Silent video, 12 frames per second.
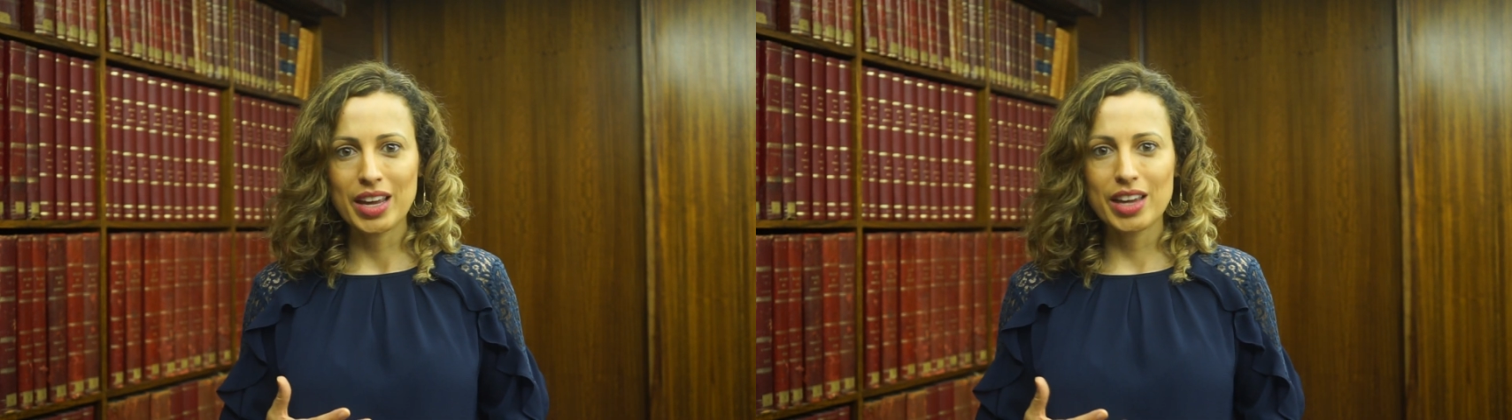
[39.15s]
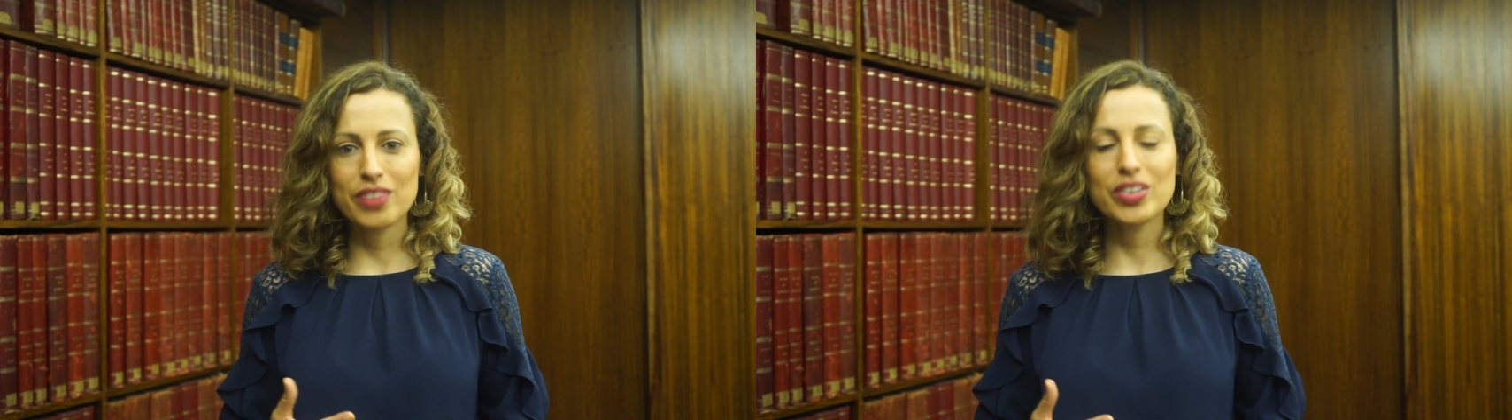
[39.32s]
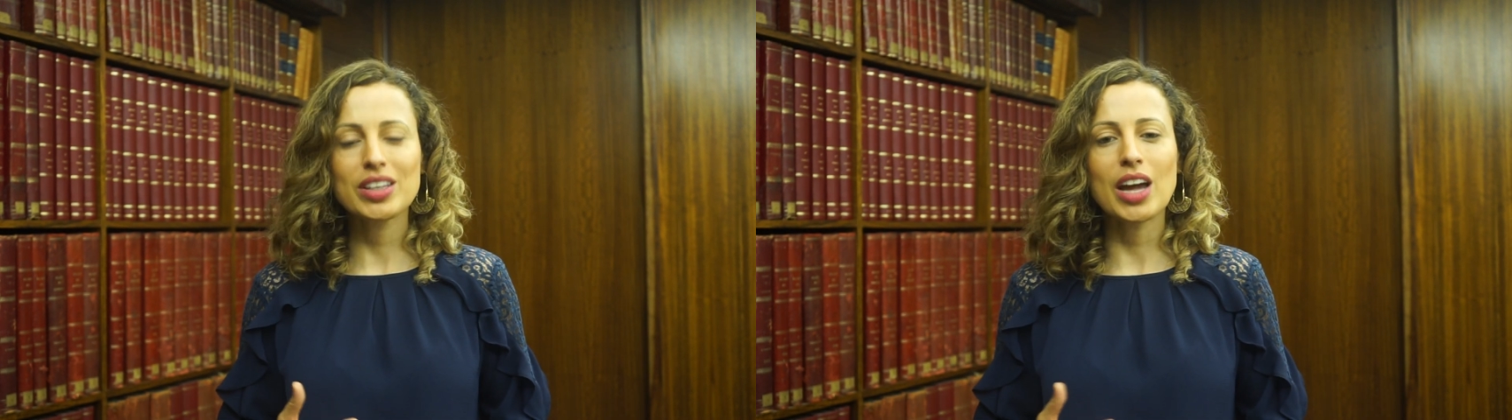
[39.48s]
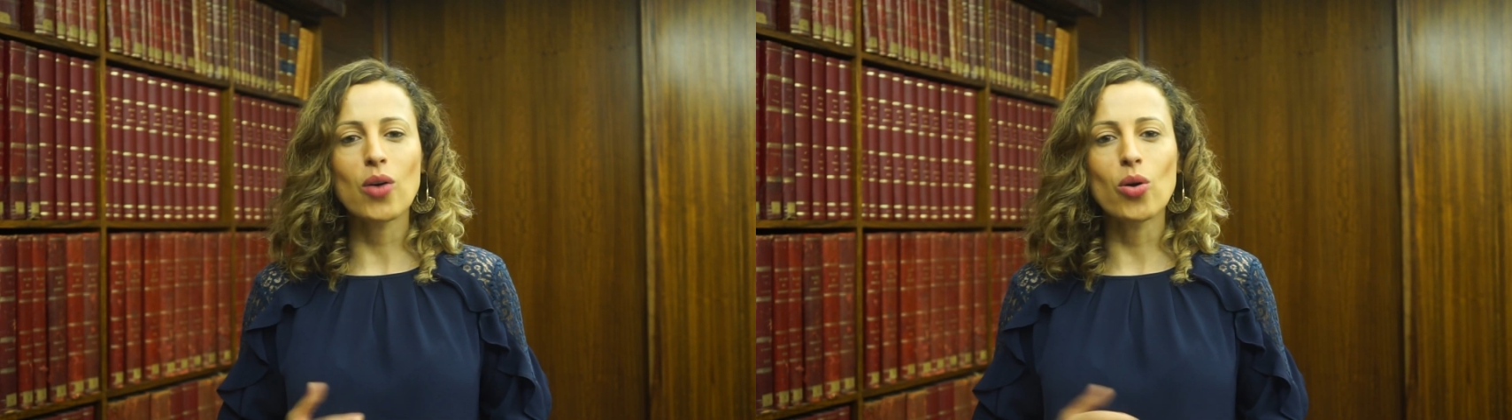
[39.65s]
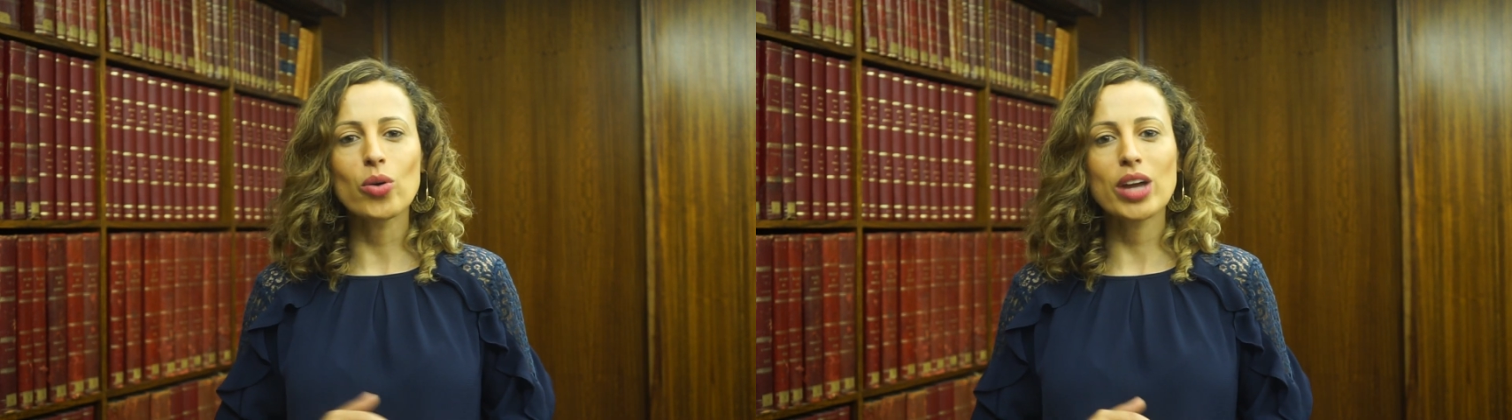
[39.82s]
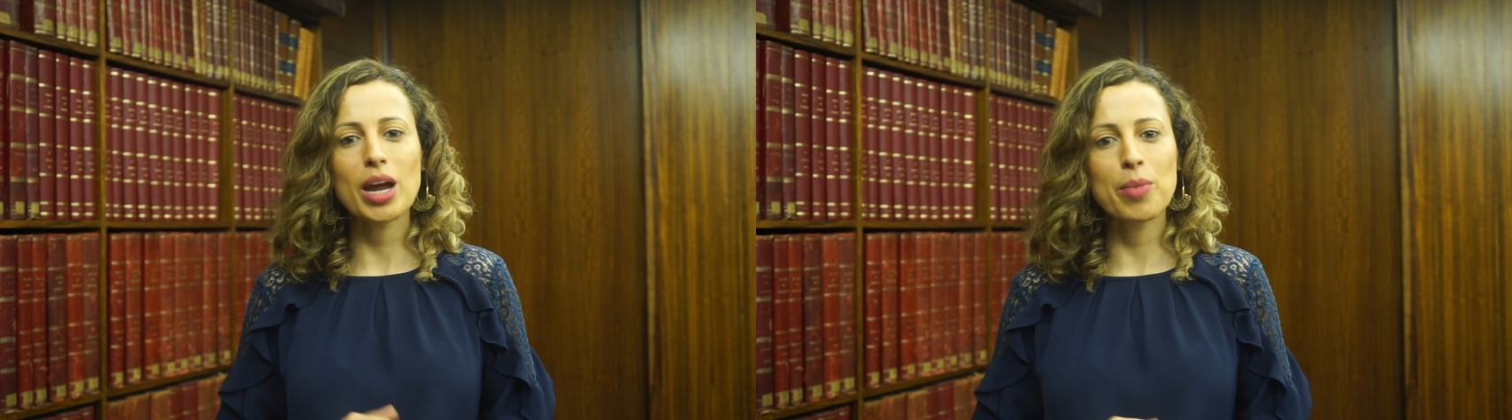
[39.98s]
evitar
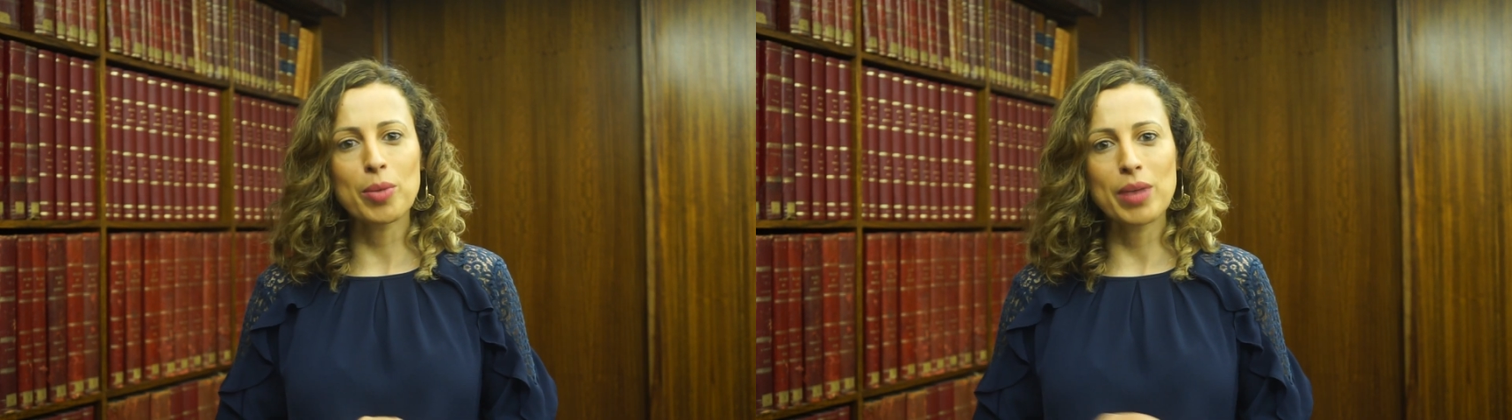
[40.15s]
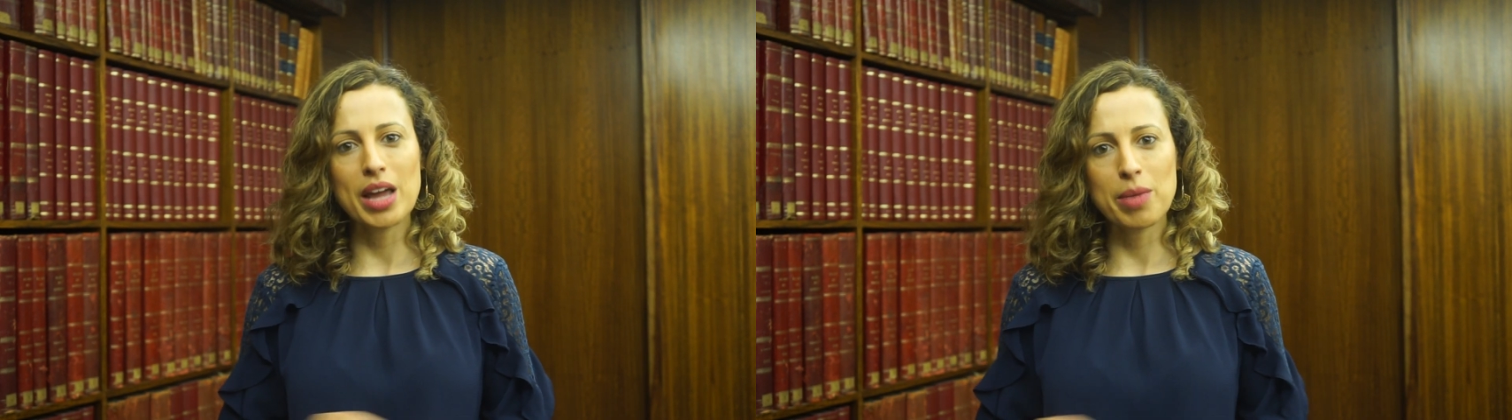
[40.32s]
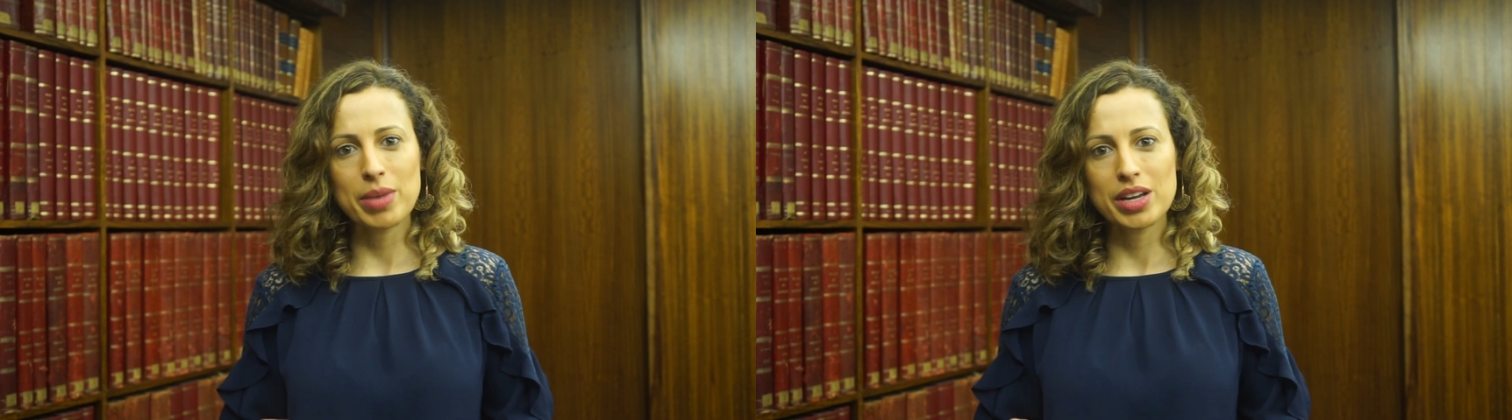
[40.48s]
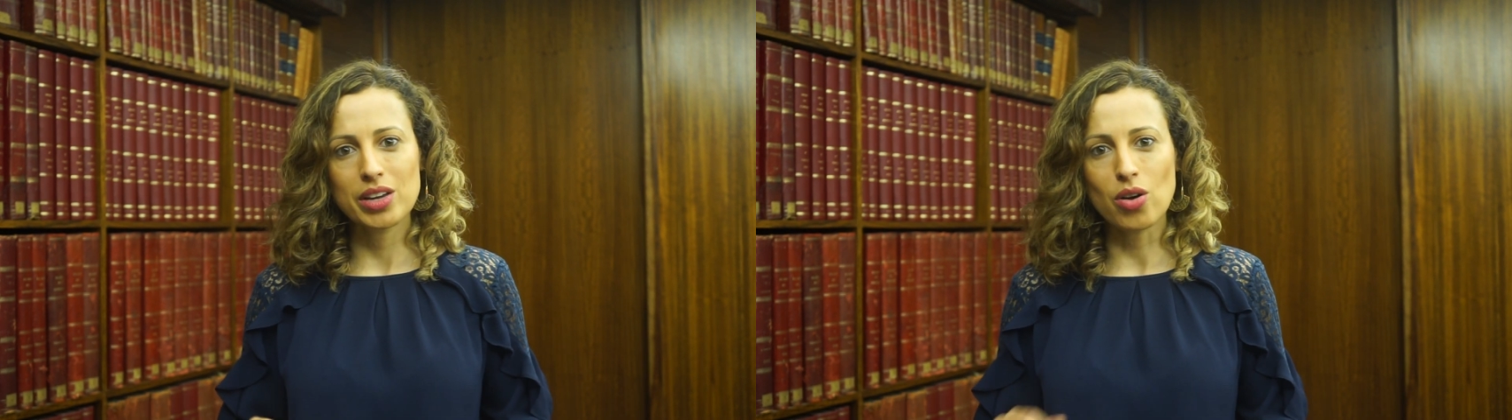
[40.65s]
qualquer problema,